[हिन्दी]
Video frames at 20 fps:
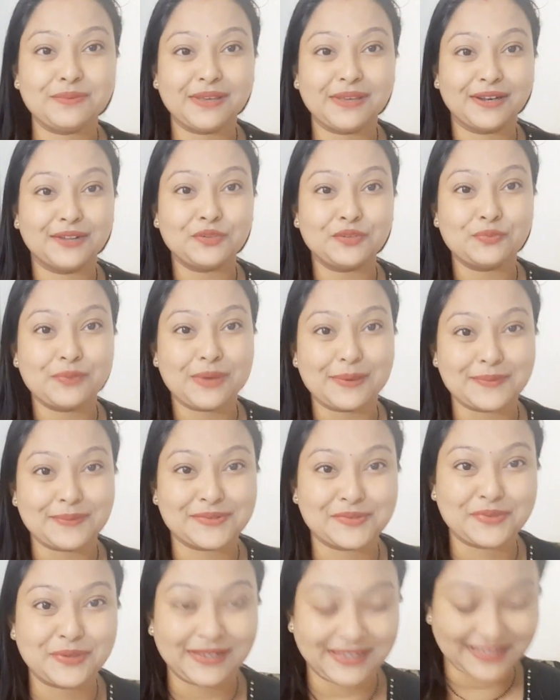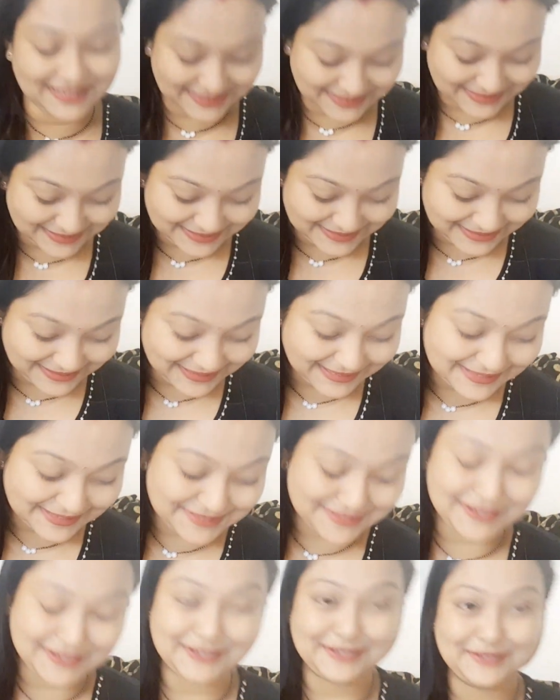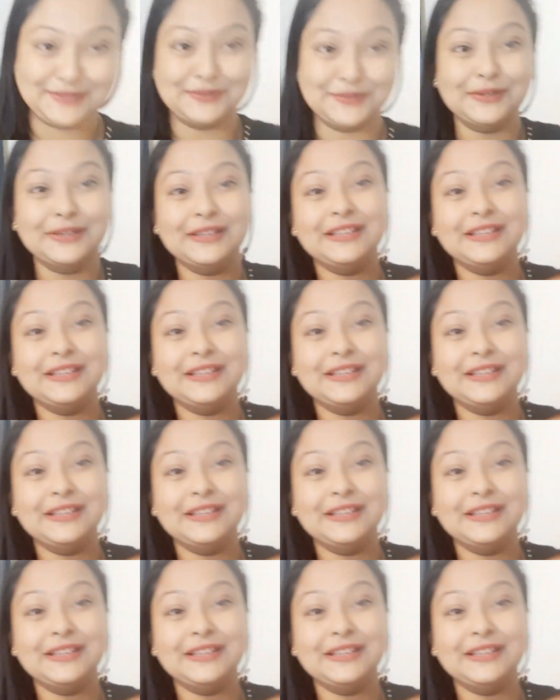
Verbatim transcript: है ना तो भी आप इसको ले सकते हैं इस साड़ी को